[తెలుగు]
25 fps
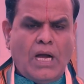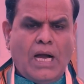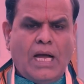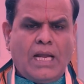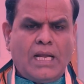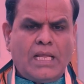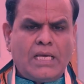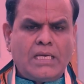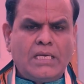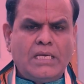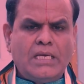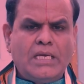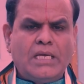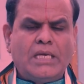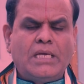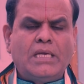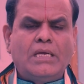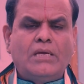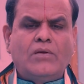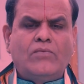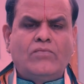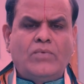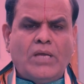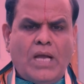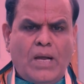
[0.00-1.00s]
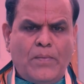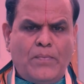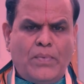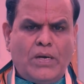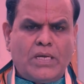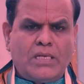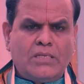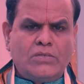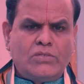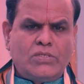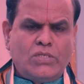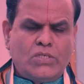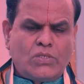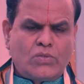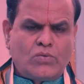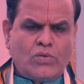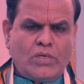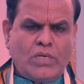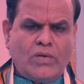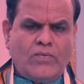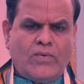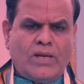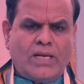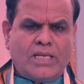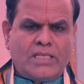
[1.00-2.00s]
అలాగే వ్యాపారం
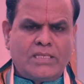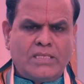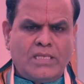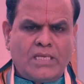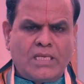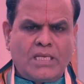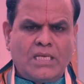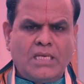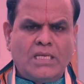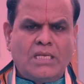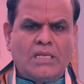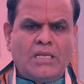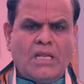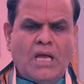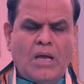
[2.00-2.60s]
చేసుకునే వాళ్ళందరికీ